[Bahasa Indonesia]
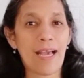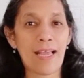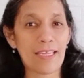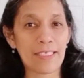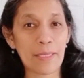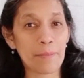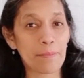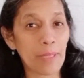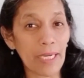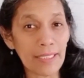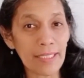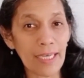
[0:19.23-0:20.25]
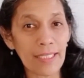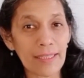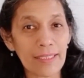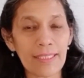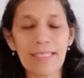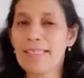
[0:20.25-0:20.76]
Allah yang baik
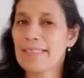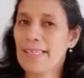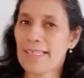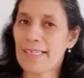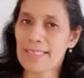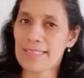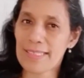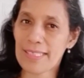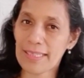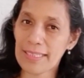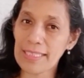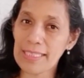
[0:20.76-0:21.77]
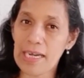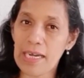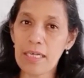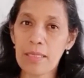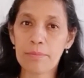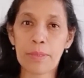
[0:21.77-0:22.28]
hati dan yang
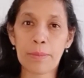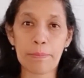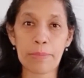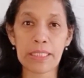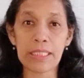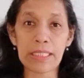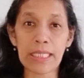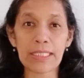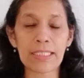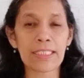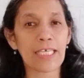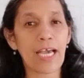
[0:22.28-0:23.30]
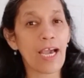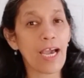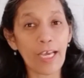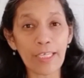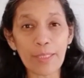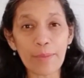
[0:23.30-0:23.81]
setia memberikan kita
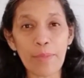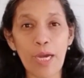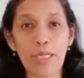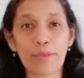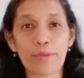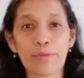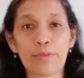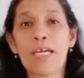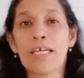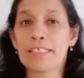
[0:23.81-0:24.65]
hari baru,